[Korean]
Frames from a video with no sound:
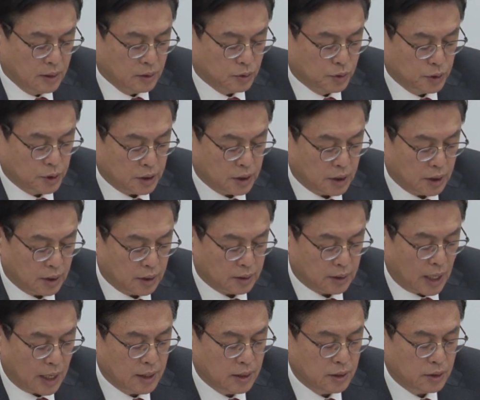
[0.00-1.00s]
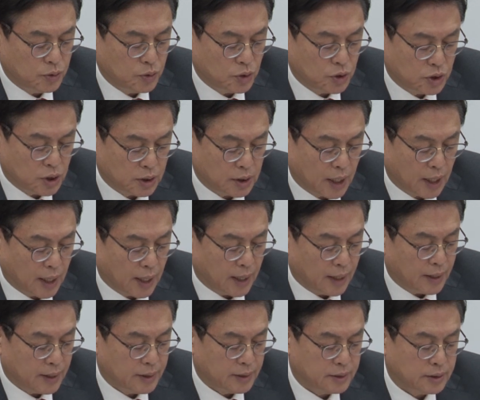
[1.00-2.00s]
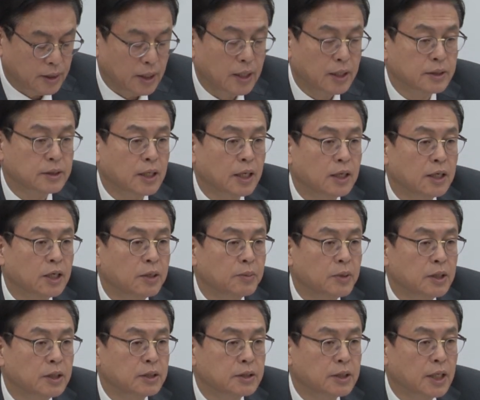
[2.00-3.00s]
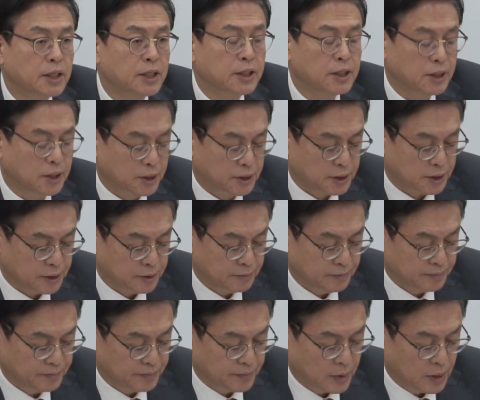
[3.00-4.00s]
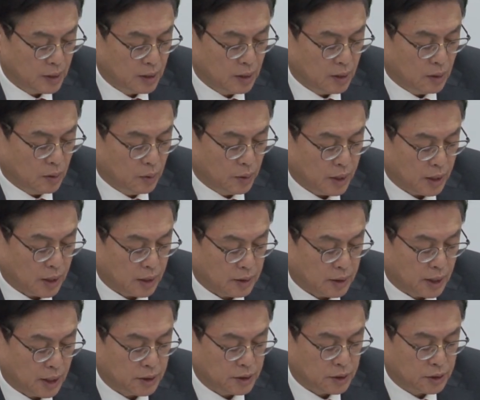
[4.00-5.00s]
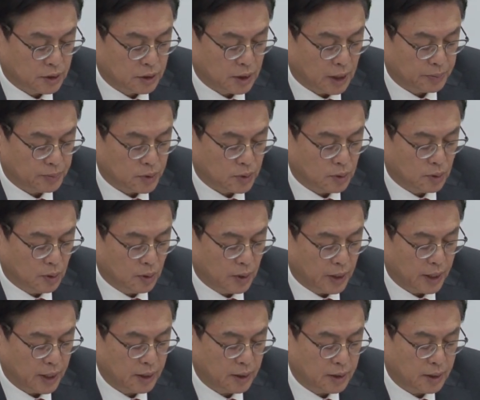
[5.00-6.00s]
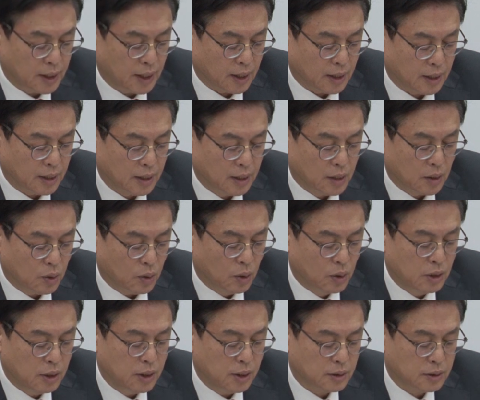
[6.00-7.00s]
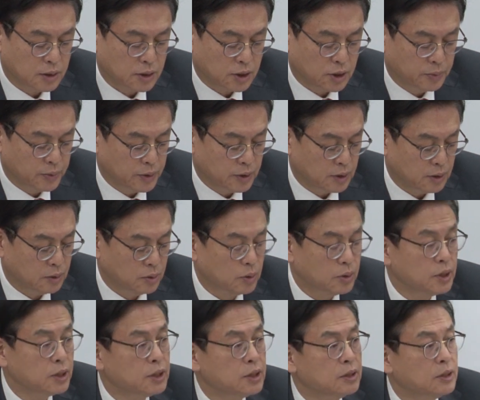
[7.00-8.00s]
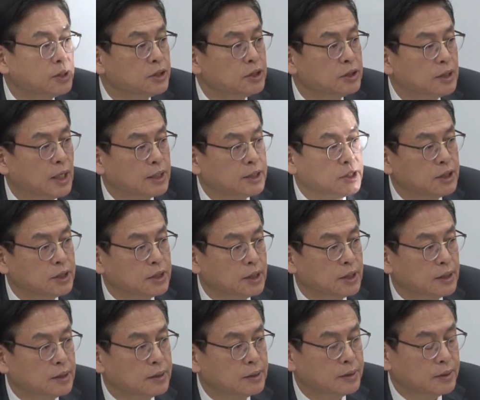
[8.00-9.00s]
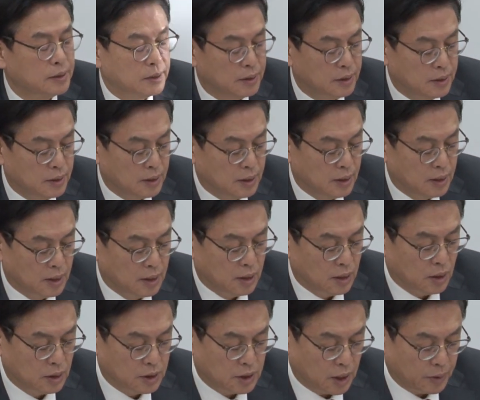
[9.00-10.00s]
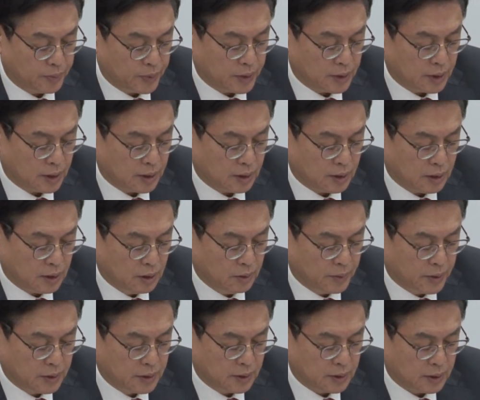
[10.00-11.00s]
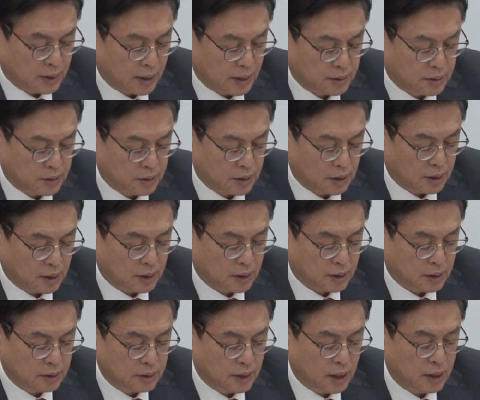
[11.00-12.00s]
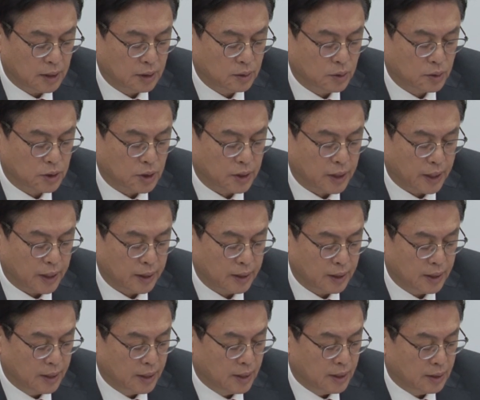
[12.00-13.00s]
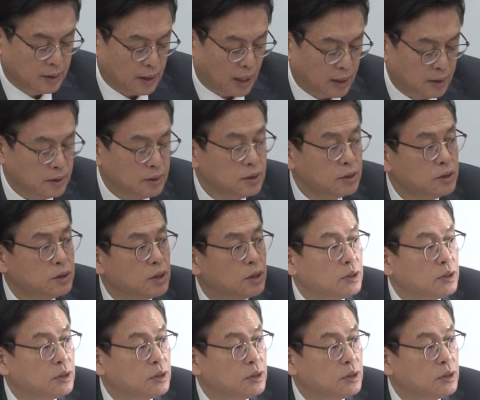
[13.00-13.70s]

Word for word: 굳이 당을 뛰쳐나가 새 살림을 차리는 것은 올해 대선을 앞두고 행여나 권력 지분을 노리는 것은 아닌지 어차피 이번 대선이 끝나기도 전에 다른